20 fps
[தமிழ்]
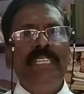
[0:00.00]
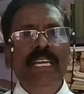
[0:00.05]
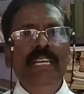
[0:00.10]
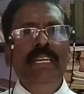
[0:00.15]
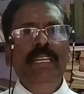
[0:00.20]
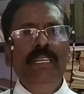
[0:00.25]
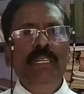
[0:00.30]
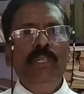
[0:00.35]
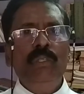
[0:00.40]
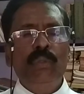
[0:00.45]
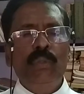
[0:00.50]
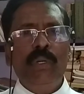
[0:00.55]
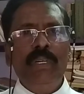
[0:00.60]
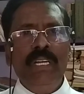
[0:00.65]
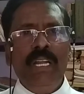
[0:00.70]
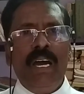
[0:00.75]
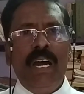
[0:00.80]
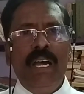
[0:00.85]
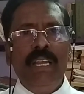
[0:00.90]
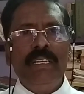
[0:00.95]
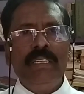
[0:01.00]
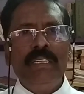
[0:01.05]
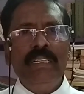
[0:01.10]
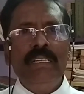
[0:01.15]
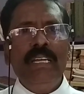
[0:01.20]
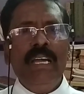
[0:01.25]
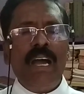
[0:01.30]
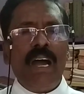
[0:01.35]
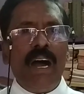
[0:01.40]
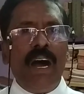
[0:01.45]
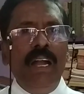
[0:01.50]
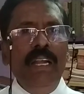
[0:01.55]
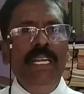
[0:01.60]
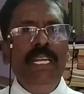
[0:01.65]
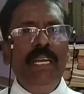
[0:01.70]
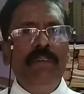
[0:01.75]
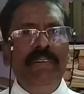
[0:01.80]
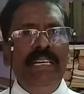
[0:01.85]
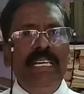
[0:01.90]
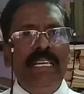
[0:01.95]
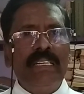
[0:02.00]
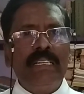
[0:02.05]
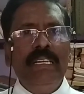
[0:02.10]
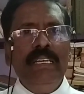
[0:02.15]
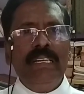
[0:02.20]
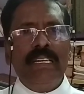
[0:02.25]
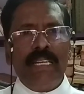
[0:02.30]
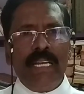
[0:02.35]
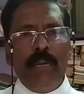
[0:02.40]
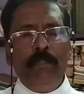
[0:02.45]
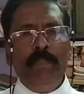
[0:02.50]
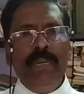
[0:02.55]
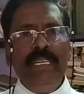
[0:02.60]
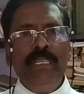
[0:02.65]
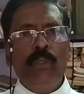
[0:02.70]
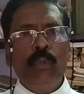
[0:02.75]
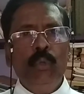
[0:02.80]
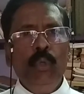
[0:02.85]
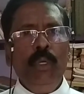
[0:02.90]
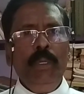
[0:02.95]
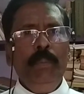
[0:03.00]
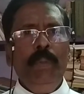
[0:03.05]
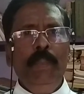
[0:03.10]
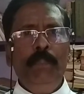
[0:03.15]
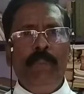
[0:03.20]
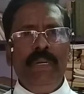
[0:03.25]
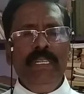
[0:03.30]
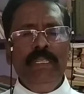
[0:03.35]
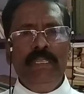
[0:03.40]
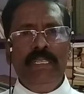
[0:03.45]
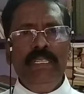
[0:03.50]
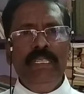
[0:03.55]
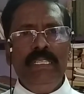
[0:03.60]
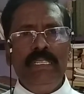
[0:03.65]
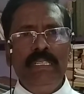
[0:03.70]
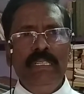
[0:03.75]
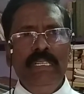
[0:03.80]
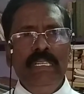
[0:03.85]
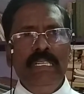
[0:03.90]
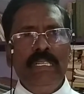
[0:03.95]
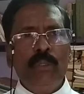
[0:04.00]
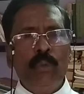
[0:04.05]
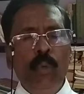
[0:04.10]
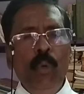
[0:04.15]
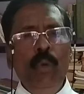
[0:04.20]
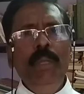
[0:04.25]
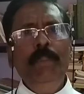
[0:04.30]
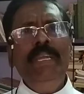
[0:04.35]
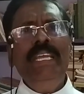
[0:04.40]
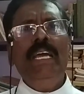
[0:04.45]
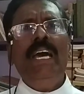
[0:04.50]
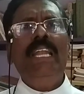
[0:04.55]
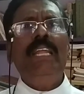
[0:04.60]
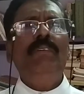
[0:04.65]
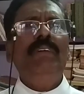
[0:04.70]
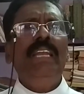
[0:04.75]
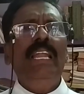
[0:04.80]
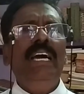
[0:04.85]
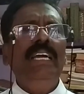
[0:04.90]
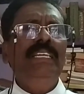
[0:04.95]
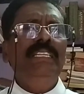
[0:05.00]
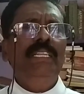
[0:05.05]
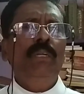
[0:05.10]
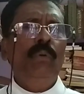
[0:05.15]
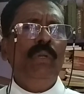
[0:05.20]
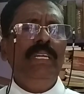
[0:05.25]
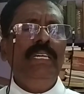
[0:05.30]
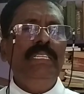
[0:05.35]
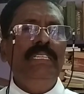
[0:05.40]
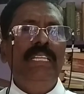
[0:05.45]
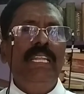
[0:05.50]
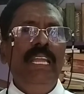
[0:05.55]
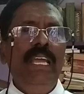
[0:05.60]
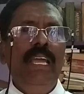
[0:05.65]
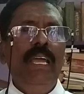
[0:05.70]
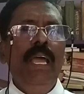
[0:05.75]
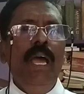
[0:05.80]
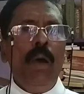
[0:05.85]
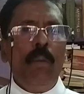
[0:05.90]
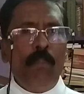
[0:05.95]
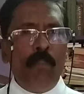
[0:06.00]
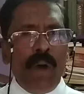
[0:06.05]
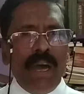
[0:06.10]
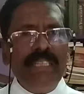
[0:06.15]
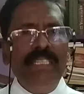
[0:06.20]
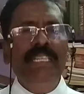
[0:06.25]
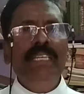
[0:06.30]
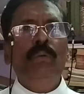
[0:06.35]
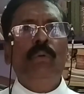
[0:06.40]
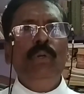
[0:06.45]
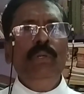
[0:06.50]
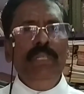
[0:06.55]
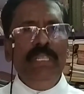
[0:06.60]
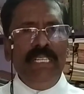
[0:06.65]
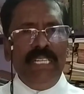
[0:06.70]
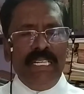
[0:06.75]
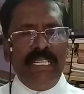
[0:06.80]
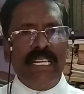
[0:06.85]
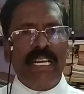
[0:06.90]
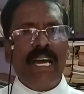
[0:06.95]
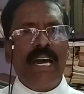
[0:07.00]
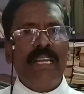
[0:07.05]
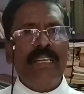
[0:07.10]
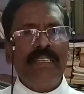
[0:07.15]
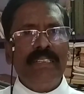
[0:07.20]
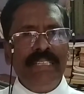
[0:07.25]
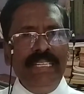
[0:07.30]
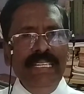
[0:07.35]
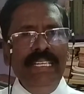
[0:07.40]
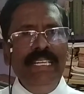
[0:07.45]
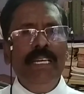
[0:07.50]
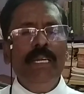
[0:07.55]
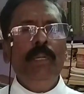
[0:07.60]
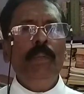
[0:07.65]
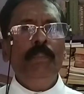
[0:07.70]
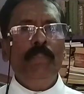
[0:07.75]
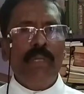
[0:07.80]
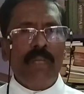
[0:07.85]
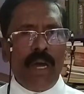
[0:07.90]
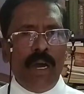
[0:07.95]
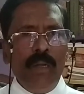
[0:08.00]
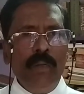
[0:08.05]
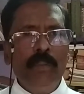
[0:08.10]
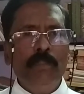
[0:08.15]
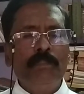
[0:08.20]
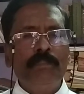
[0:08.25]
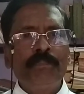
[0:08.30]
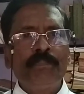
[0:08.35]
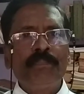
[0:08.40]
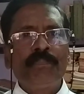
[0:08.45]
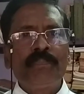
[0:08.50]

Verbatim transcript: ஏனென்று சொன்னால் ஆண்டவர் நம்மை தூய்மைப்படுத்தி தூய்மையானவர்களாக இந்த உலகத்தில் மாற்றிக்கொண்டு இருக்கிறார் நீங்களும் நானும்